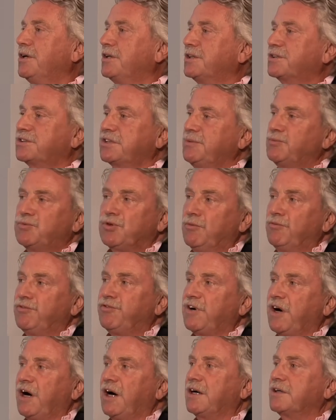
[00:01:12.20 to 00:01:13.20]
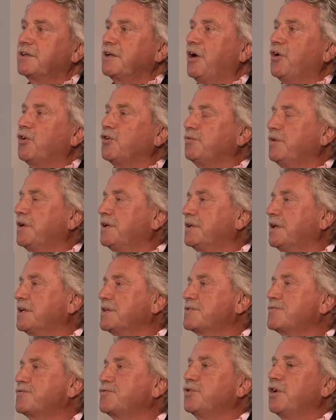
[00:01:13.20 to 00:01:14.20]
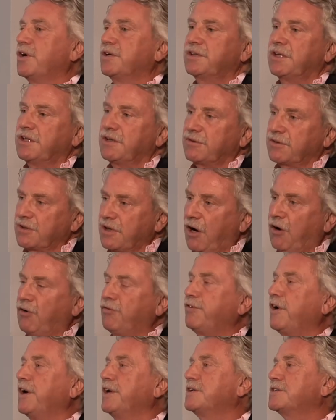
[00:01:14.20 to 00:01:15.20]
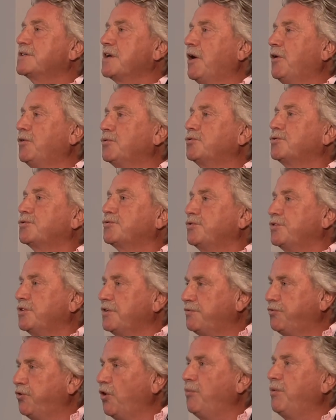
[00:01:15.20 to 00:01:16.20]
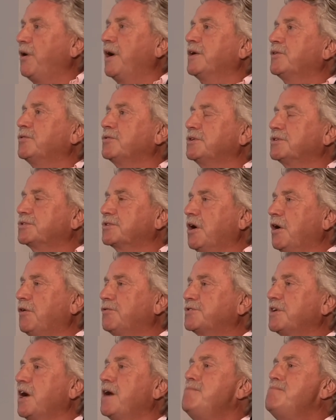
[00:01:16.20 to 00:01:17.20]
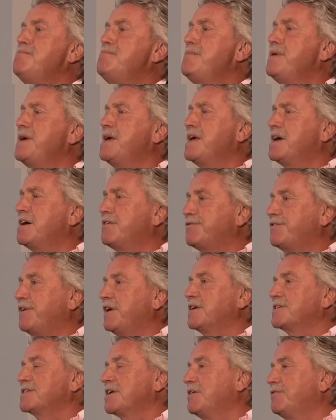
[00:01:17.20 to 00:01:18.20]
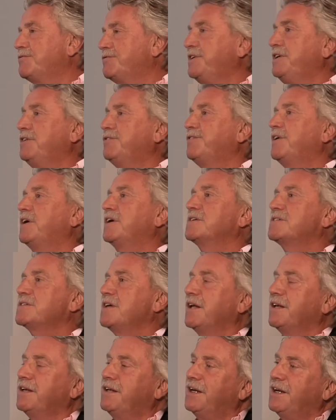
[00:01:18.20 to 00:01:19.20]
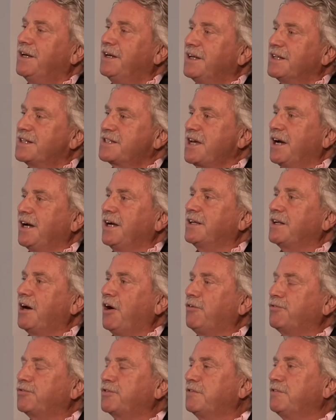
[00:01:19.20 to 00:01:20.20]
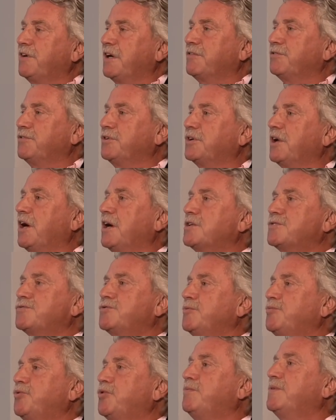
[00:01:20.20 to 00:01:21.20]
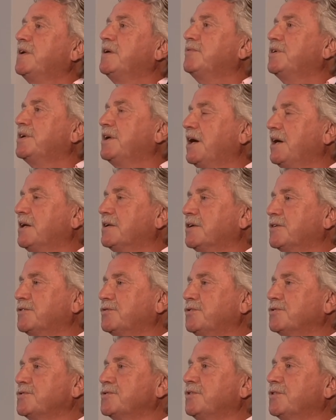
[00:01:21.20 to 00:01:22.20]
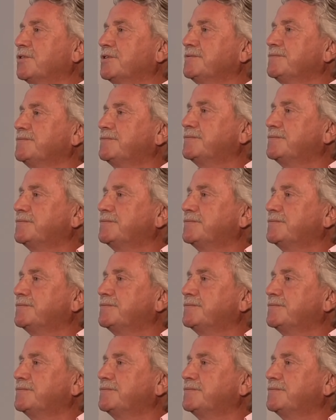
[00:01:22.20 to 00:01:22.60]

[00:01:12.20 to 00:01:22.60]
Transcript: Es gibt Umfragen darüber, dass für den Kauf eines Autos, für die Vorbereitung des Kaufs ein Mehrfaches, ein Vielfaches an Zeit aufgewandt wird als für Probleme der Altersvorsorge.